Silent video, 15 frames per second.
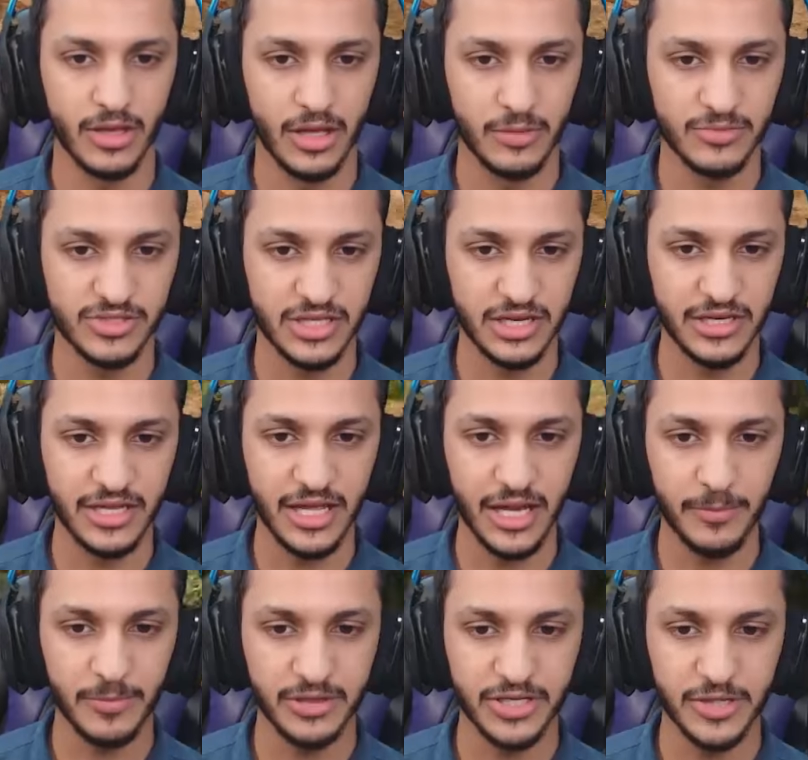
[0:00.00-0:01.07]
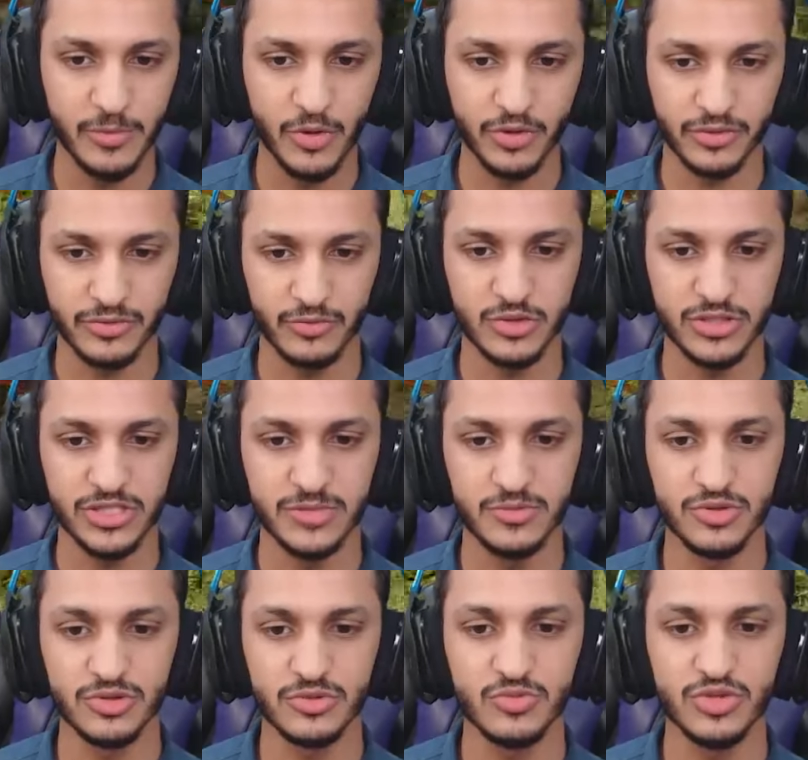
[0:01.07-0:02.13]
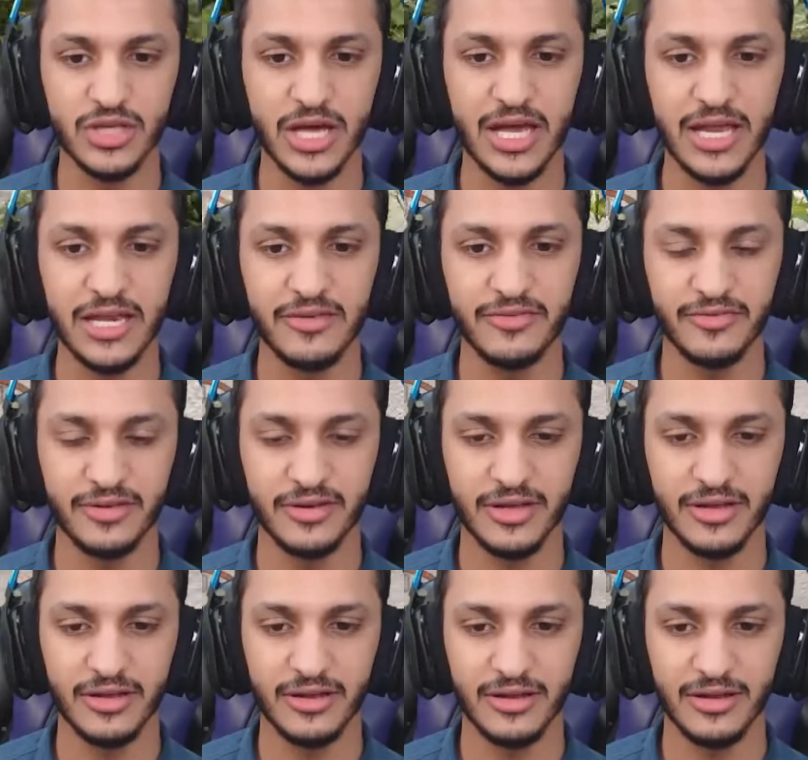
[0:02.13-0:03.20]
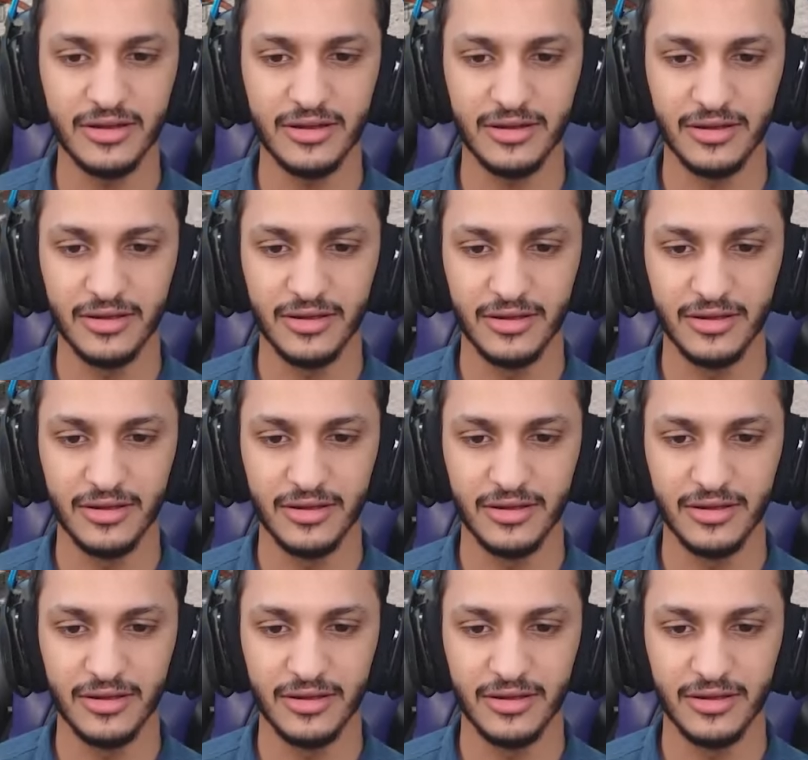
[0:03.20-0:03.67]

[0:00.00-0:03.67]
المشكله اني العب بالكيبورد والكيبورد متخلف لا لا لا لا, لا.